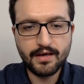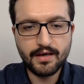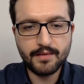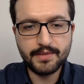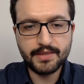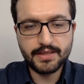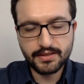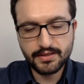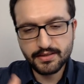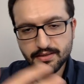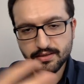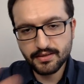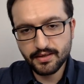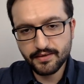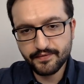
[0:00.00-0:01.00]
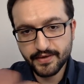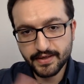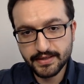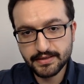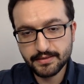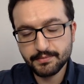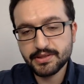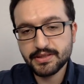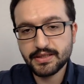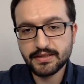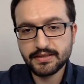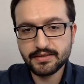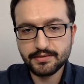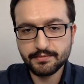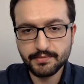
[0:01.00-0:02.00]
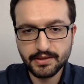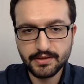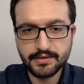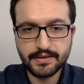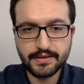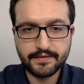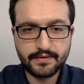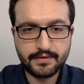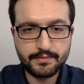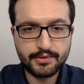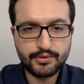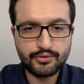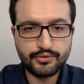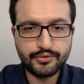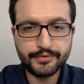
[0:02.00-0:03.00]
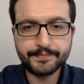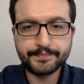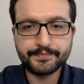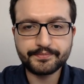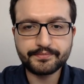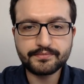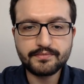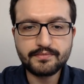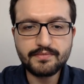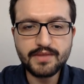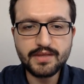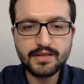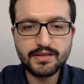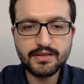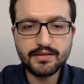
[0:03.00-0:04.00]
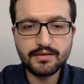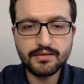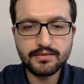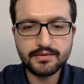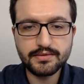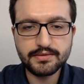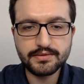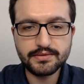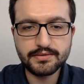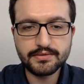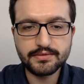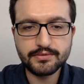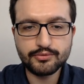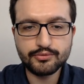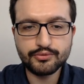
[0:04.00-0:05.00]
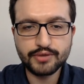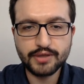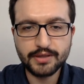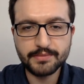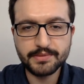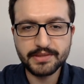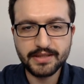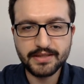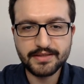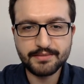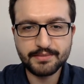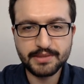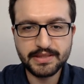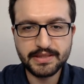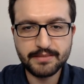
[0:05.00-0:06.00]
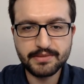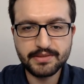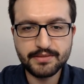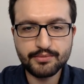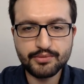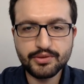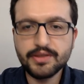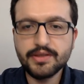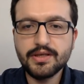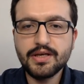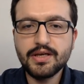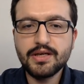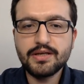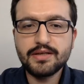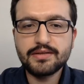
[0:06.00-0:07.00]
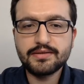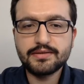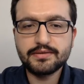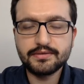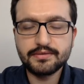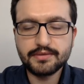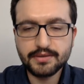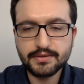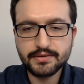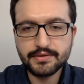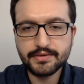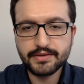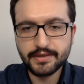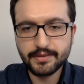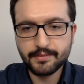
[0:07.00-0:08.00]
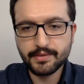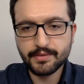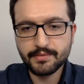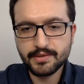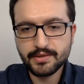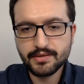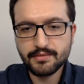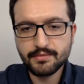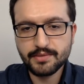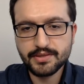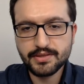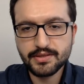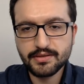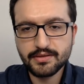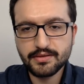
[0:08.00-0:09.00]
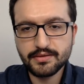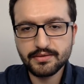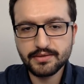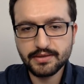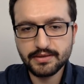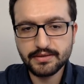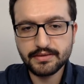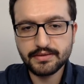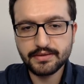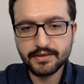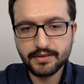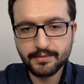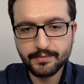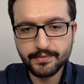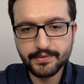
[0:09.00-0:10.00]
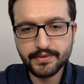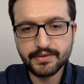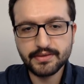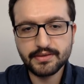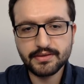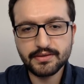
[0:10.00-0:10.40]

Amerika'da ise daha farklı bir tartışma devam ediyor. Yine e, ulusal bir tartışma diyebiliriz buna. Donald Trump, Amerikan Başkanı Donald Trump e,